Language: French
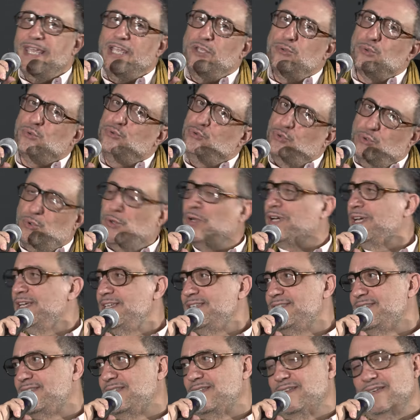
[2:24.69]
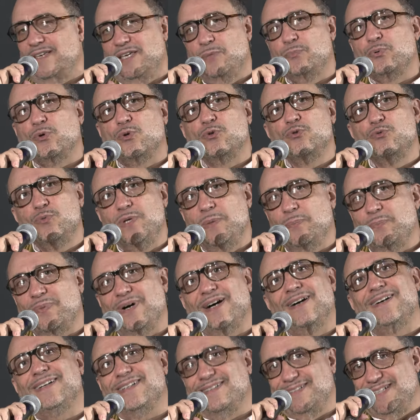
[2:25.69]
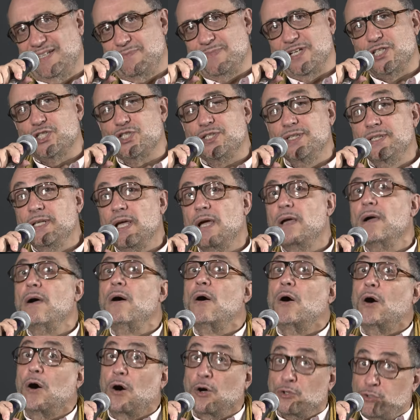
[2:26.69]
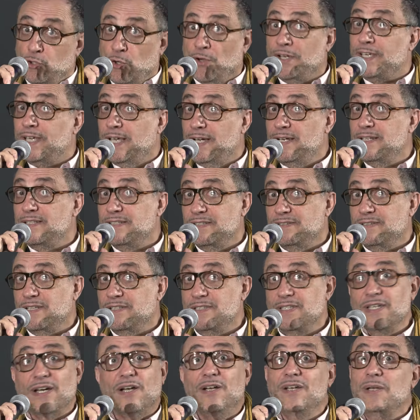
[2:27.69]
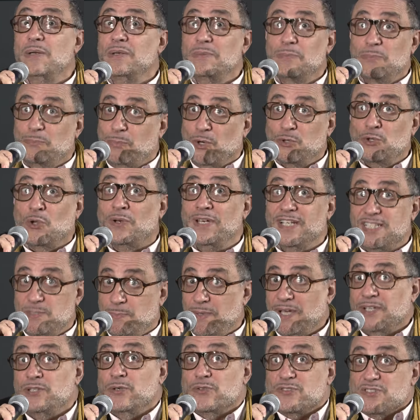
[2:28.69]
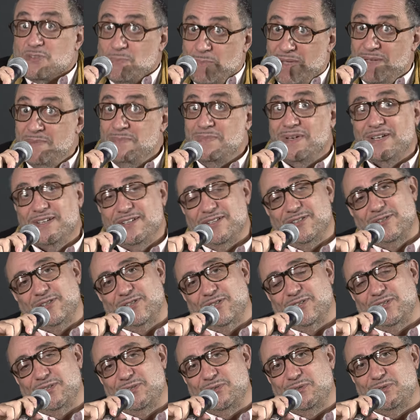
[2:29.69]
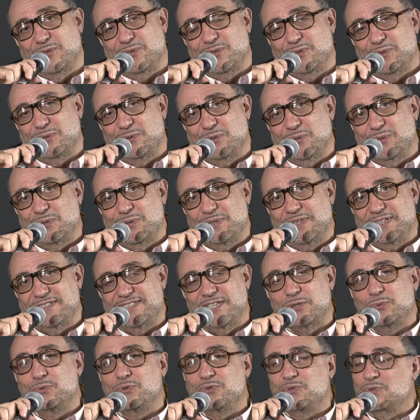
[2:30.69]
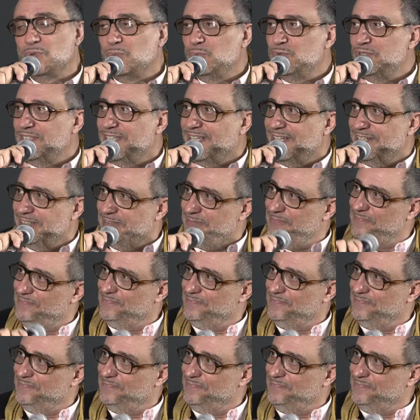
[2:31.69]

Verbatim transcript: Et donc tout le reste est produit par les machines en temps réel, c'est-à-dire pendant l'expérience même euh, de l'exécution musicale